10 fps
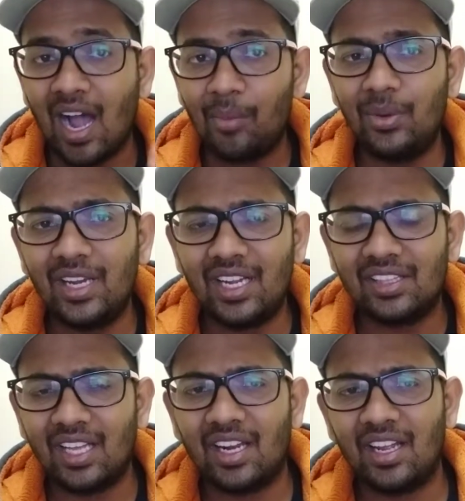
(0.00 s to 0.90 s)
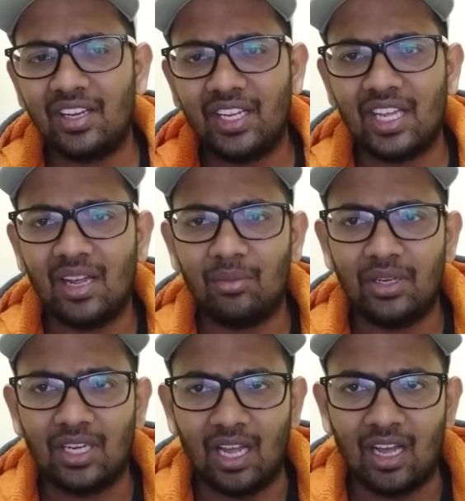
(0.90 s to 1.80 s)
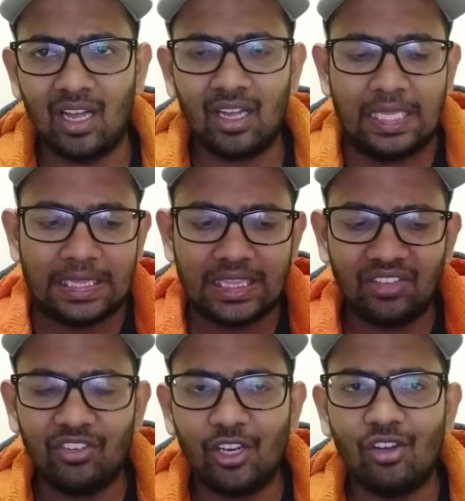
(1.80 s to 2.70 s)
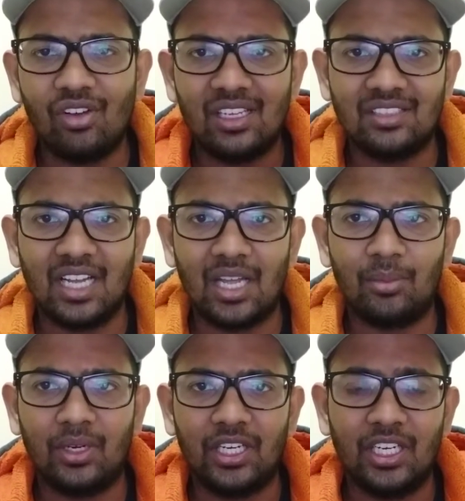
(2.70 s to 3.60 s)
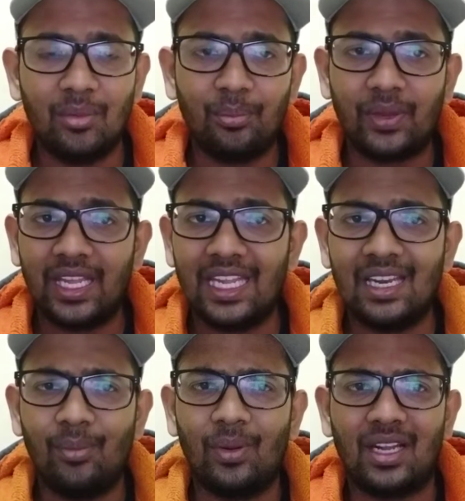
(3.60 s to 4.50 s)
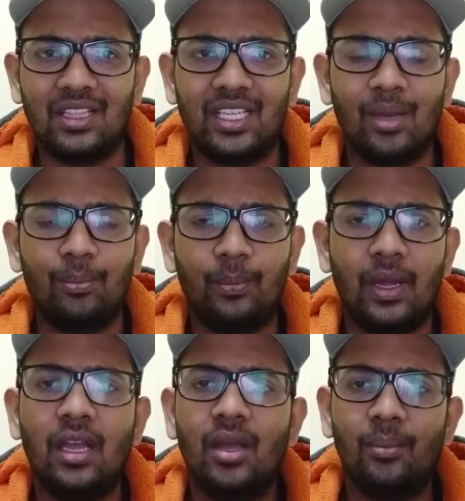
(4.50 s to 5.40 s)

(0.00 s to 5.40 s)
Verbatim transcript: அப்படி நீங்கள் தயாராகிட்டீங்க அப்படின்னா இந்த வீடியோவை ஷேர் பண்ணிவிட்டு கீழே படத்தை எப்போ